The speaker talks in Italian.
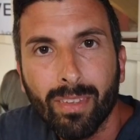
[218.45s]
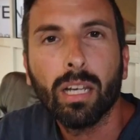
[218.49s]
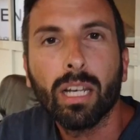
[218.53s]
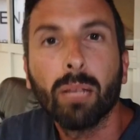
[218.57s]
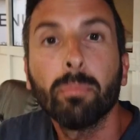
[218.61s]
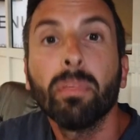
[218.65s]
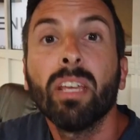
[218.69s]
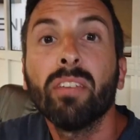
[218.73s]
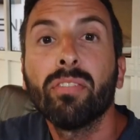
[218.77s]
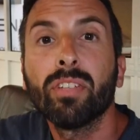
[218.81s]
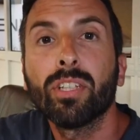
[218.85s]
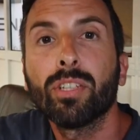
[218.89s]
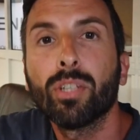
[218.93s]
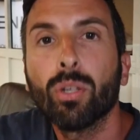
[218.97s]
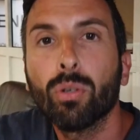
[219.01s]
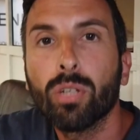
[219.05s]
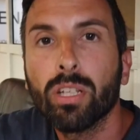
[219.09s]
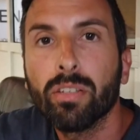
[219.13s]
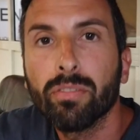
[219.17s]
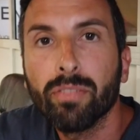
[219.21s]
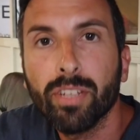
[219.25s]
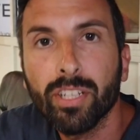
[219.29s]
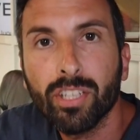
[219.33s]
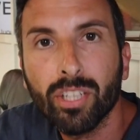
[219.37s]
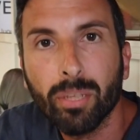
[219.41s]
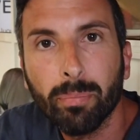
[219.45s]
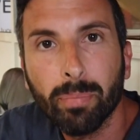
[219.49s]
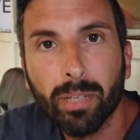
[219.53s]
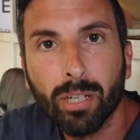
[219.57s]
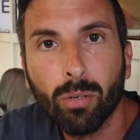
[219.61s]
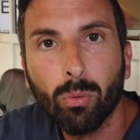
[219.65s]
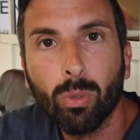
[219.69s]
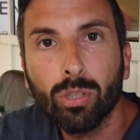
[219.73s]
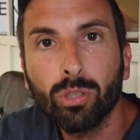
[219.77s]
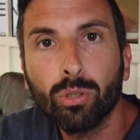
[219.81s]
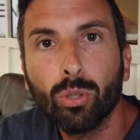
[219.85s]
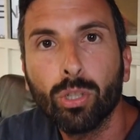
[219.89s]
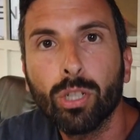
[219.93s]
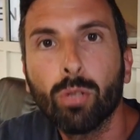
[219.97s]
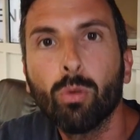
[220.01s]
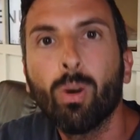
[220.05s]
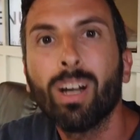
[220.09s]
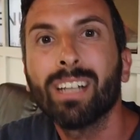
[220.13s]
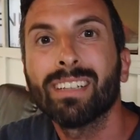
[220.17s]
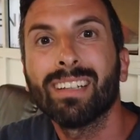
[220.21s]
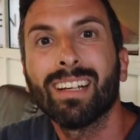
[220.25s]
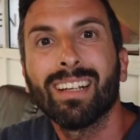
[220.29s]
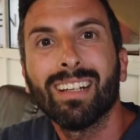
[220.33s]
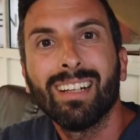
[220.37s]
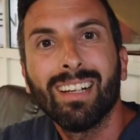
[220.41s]
La mia visione invece per quanto
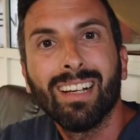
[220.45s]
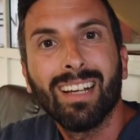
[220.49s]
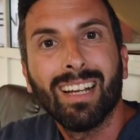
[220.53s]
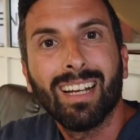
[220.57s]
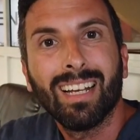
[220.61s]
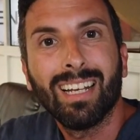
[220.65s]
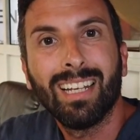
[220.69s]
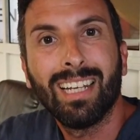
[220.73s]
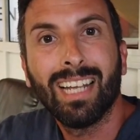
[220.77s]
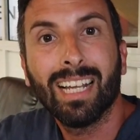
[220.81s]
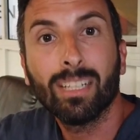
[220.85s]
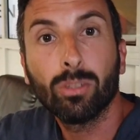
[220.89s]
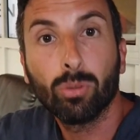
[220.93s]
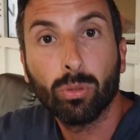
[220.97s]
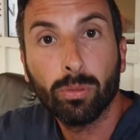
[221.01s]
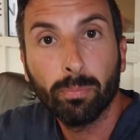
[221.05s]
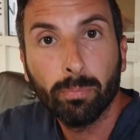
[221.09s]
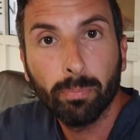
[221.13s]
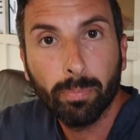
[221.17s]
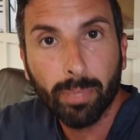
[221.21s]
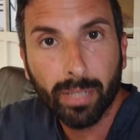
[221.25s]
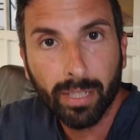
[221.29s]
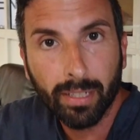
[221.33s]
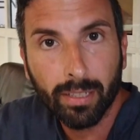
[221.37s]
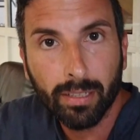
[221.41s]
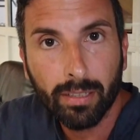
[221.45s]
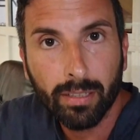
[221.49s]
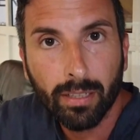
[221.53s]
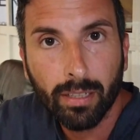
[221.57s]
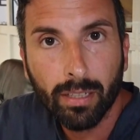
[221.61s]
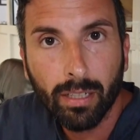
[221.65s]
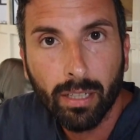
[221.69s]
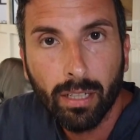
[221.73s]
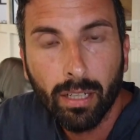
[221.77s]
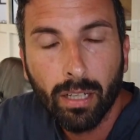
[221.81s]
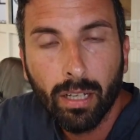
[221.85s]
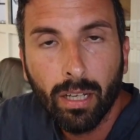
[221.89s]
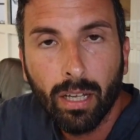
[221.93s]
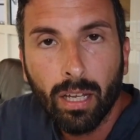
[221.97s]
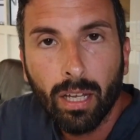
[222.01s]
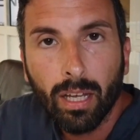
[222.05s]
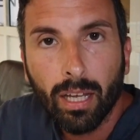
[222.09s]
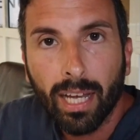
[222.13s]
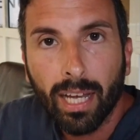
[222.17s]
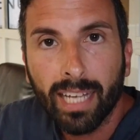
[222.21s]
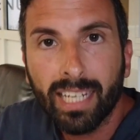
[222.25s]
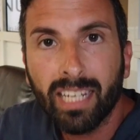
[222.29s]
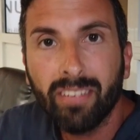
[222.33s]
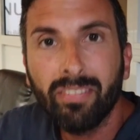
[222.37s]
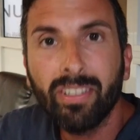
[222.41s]
riguarda lato imprese
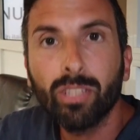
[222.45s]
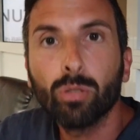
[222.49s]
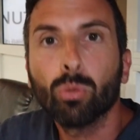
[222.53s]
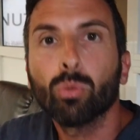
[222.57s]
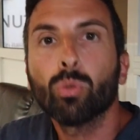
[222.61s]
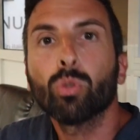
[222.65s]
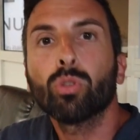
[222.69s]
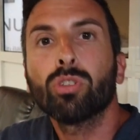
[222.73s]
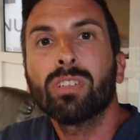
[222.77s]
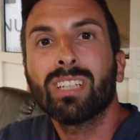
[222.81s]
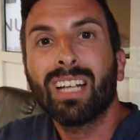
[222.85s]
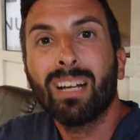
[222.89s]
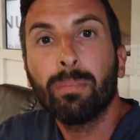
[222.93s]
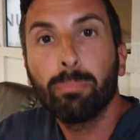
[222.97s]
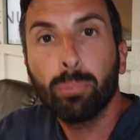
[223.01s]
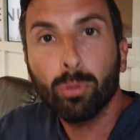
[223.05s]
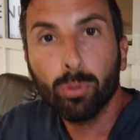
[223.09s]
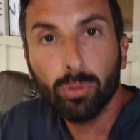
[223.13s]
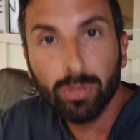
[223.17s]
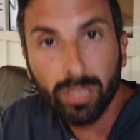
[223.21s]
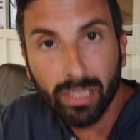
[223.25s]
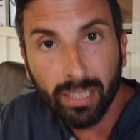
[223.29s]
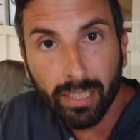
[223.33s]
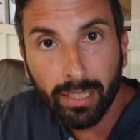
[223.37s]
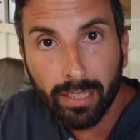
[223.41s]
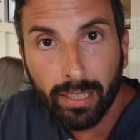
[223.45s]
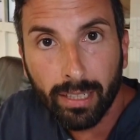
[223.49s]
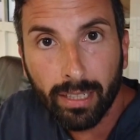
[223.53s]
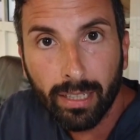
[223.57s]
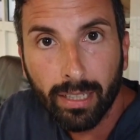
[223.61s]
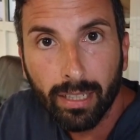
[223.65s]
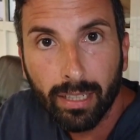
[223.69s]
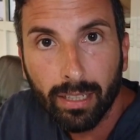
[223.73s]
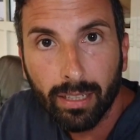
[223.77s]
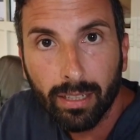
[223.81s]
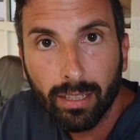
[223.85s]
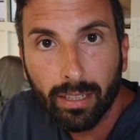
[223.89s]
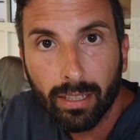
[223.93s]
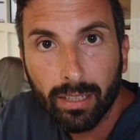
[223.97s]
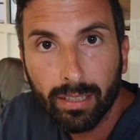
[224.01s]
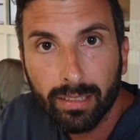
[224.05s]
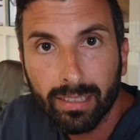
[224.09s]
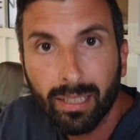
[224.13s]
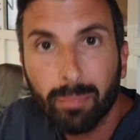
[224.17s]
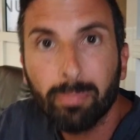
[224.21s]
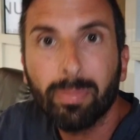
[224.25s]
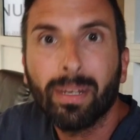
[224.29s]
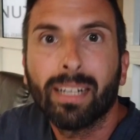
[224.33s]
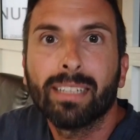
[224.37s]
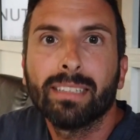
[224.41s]
è che vedo uno strapotere
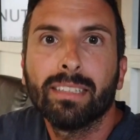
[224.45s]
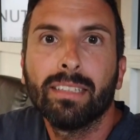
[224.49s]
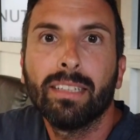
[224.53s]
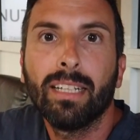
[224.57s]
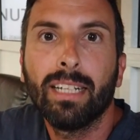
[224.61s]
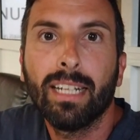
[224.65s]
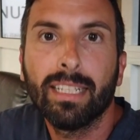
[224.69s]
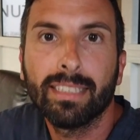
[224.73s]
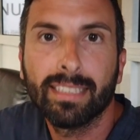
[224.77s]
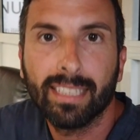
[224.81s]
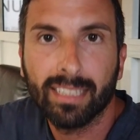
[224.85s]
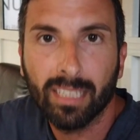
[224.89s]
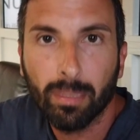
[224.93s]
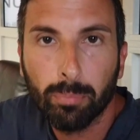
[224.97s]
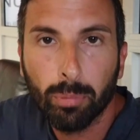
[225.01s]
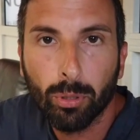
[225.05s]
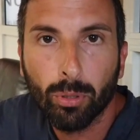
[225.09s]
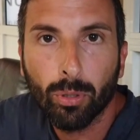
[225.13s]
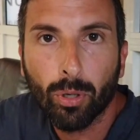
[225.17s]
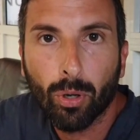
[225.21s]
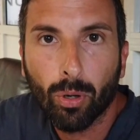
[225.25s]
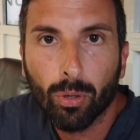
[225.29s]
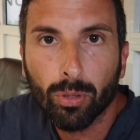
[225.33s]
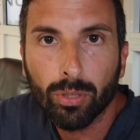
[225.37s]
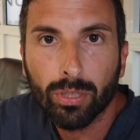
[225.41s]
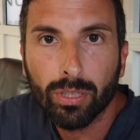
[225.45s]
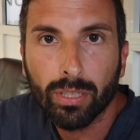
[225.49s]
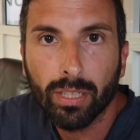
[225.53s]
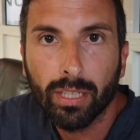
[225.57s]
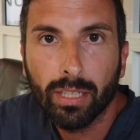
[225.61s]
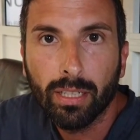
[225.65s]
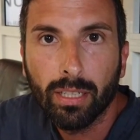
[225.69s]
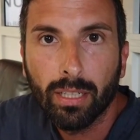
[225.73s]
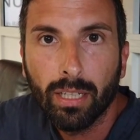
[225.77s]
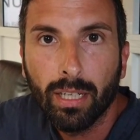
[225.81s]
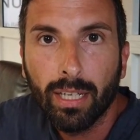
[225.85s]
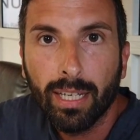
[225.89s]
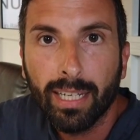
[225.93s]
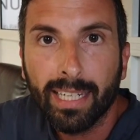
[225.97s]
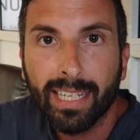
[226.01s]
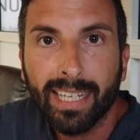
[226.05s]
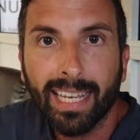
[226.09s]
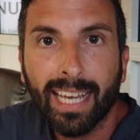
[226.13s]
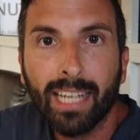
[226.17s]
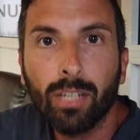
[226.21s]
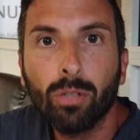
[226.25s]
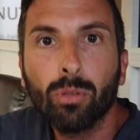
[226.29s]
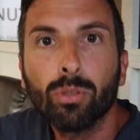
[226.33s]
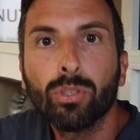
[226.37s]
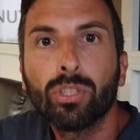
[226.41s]
da parte delle aziende più grosse,
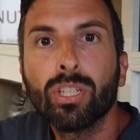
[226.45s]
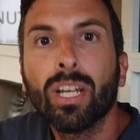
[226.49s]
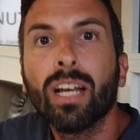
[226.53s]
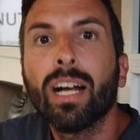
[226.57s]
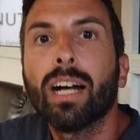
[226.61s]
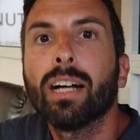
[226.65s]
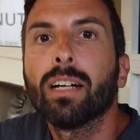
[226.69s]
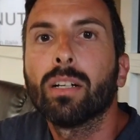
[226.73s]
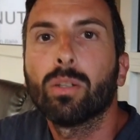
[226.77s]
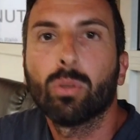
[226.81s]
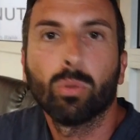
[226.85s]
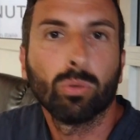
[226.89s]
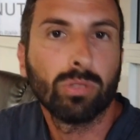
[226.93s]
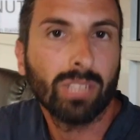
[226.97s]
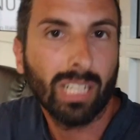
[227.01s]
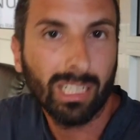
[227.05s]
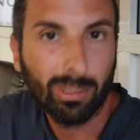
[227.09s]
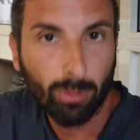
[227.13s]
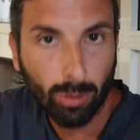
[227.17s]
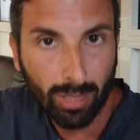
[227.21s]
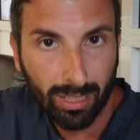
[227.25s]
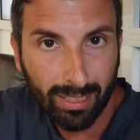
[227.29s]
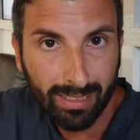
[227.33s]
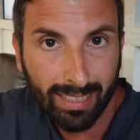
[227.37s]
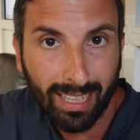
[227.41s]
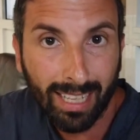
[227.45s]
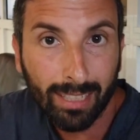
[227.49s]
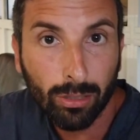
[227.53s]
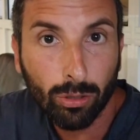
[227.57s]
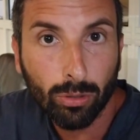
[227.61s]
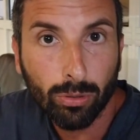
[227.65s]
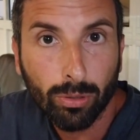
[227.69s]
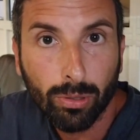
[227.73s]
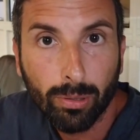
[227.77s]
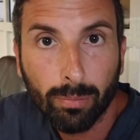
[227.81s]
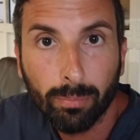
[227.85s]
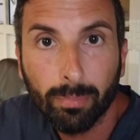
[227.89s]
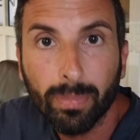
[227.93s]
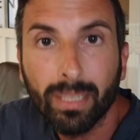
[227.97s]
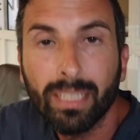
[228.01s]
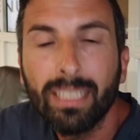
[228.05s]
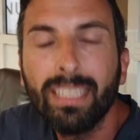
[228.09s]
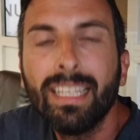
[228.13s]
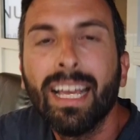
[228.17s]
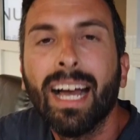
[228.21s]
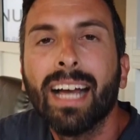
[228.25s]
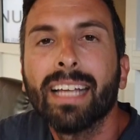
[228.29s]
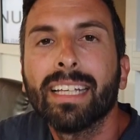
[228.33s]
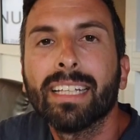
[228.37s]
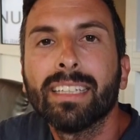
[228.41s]
che hanno già contrattualizzato
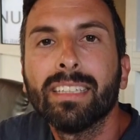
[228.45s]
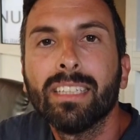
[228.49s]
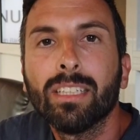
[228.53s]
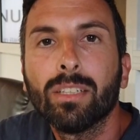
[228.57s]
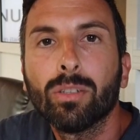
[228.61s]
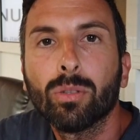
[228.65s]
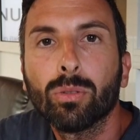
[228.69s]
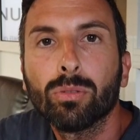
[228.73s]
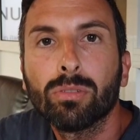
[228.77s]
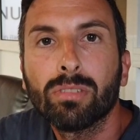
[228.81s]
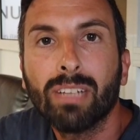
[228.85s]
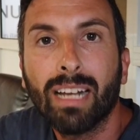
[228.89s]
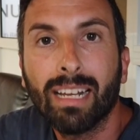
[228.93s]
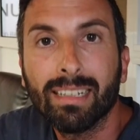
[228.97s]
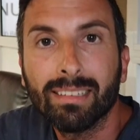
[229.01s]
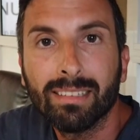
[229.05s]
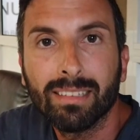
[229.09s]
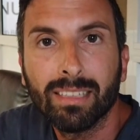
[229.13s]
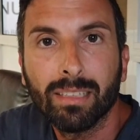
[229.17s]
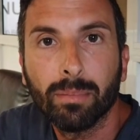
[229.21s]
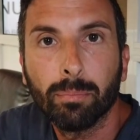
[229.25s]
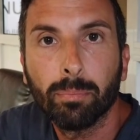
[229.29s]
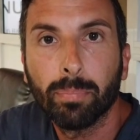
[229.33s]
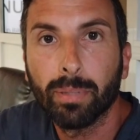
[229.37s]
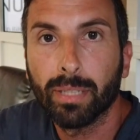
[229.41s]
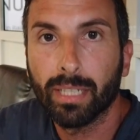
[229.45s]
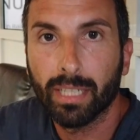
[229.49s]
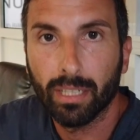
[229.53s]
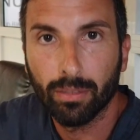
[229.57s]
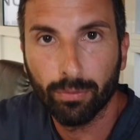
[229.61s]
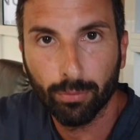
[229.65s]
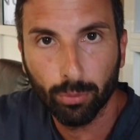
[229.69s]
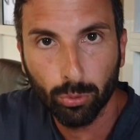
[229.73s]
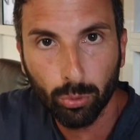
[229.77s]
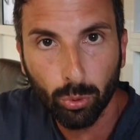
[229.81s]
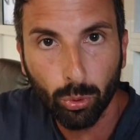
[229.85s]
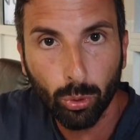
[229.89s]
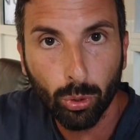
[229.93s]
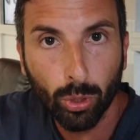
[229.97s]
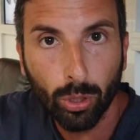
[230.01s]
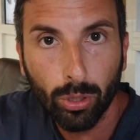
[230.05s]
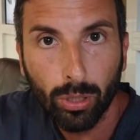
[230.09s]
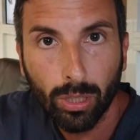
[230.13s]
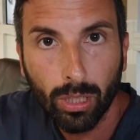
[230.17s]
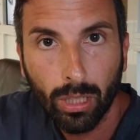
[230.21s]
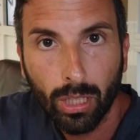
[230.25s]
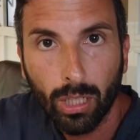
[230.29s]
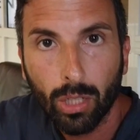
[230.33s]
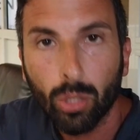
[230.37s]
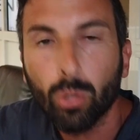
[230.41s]
migliaia di contratti per il
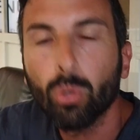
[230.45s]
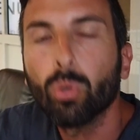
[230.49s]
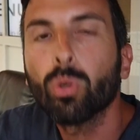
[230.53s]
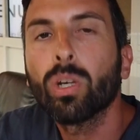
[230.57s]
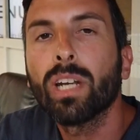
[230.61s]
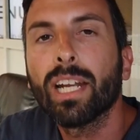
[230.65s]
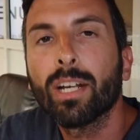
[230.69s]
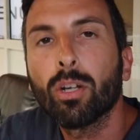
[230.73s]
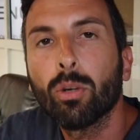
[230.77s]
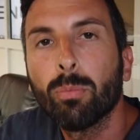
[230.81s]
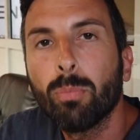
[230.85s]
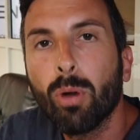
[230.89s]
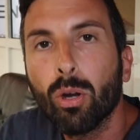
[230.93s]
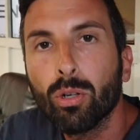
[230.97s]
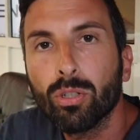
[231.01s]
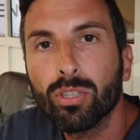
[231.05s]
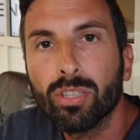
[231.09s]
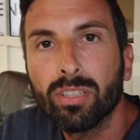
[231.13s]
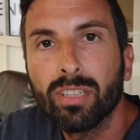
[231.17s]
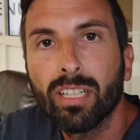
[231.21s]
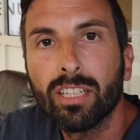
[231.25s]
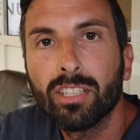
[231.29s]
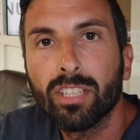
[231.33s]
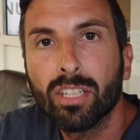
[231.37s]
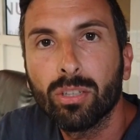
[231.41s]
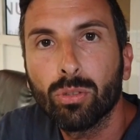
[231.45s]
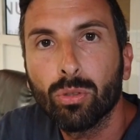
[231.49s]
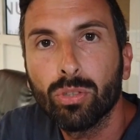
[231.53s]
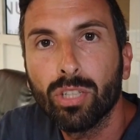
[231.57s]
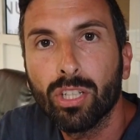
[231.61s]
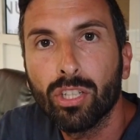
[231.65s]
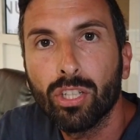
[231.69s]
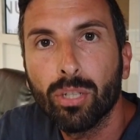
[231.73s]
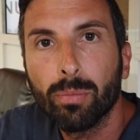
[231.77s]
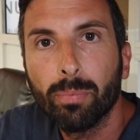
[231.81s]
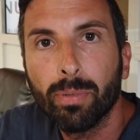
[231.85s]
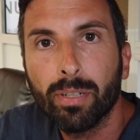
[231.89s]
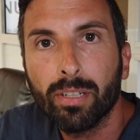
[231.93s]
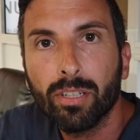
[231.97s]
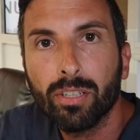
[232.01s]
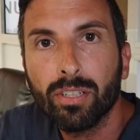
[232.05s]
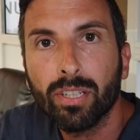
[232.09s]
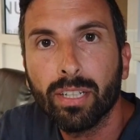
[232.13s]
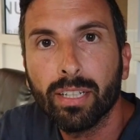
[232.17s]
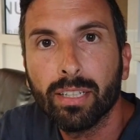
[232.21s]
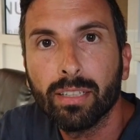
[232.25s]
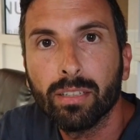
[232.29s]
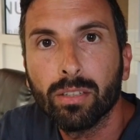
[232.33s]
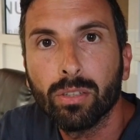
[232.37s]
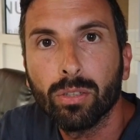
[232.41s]
futuro con l'ecobonus del
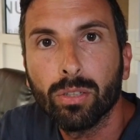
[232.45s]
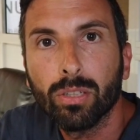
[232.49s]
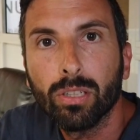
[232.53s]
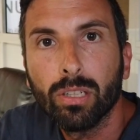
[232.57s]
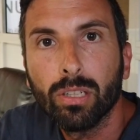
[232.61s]
110%